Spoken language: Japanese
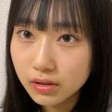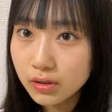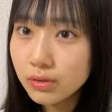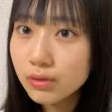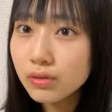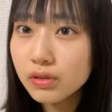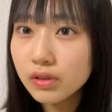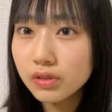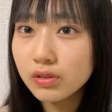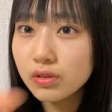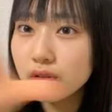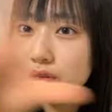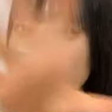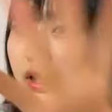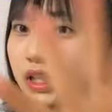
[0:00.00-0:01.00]
す
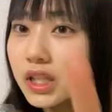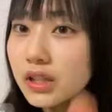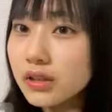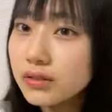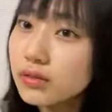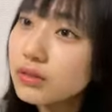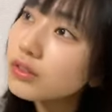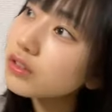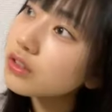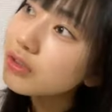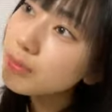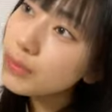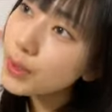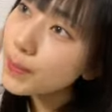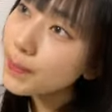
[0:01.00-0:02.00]
鳥取県の高
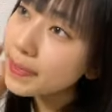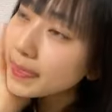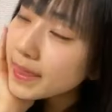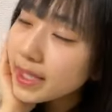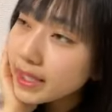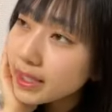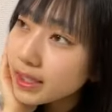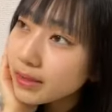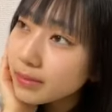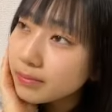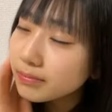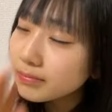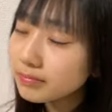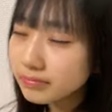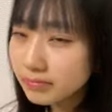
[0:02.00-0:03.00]
校も
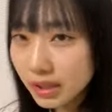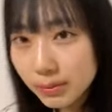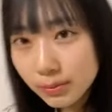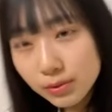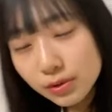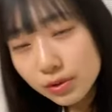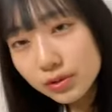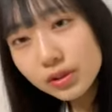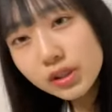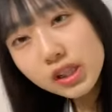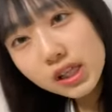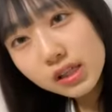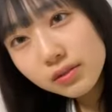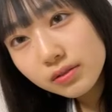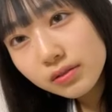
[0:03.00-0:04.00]
でも鳥
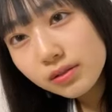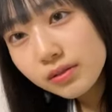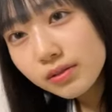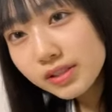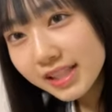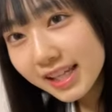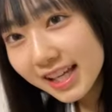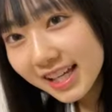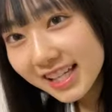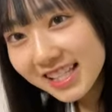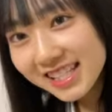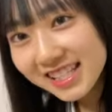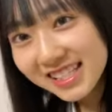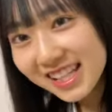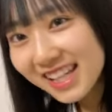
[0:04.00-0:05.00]
取県の高校制
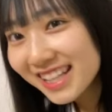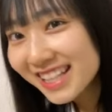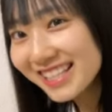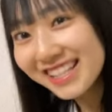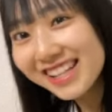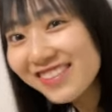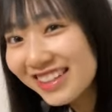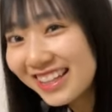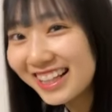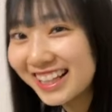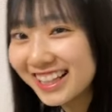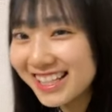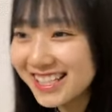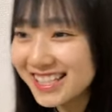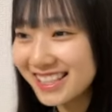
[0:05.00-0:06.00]
覇したいですねみたい
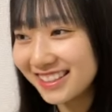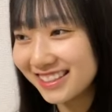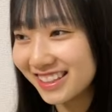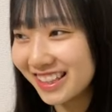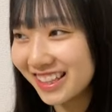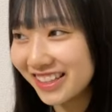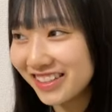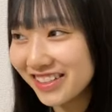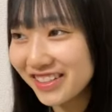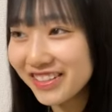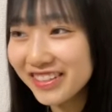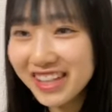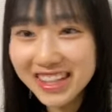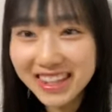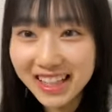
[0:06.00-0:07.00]
な話してるんだけど
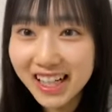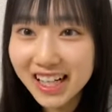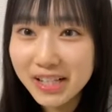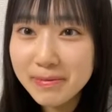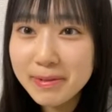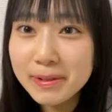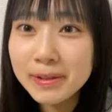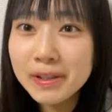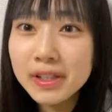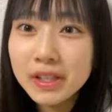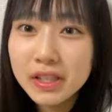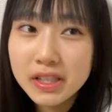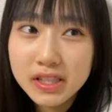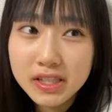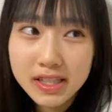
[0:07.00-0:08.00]
そうだったら意味の
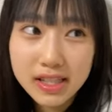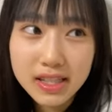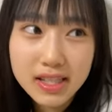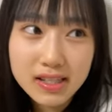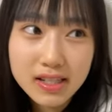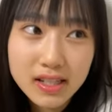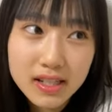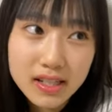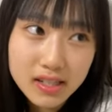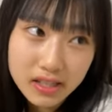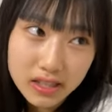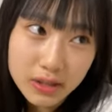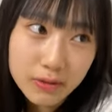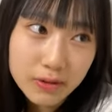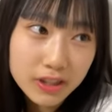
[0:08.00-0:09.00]
JK 生
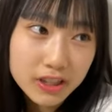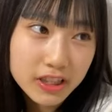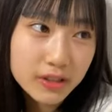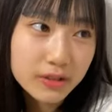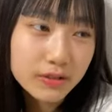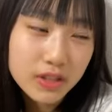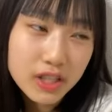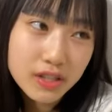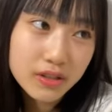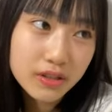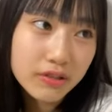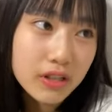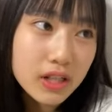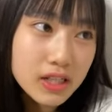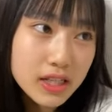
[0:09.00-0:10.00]
活が終わっちゃうので
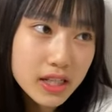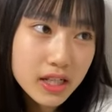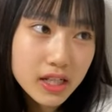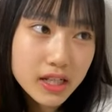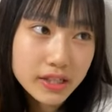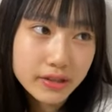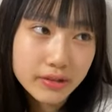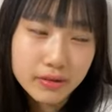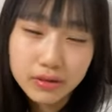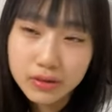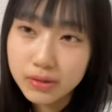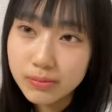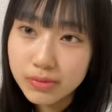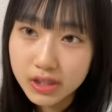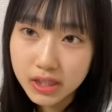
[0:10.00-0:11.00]
それは制覇するこ
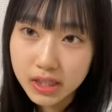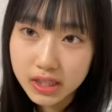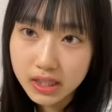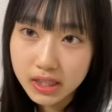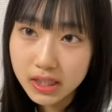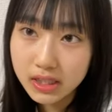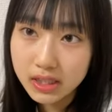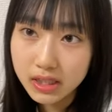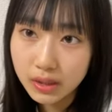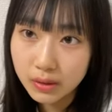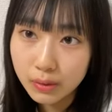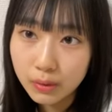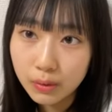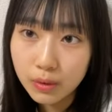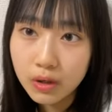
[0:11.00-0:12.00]
とは難しいんです
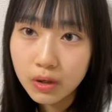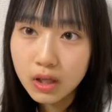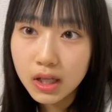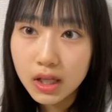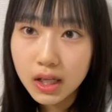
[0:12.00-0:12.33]
けど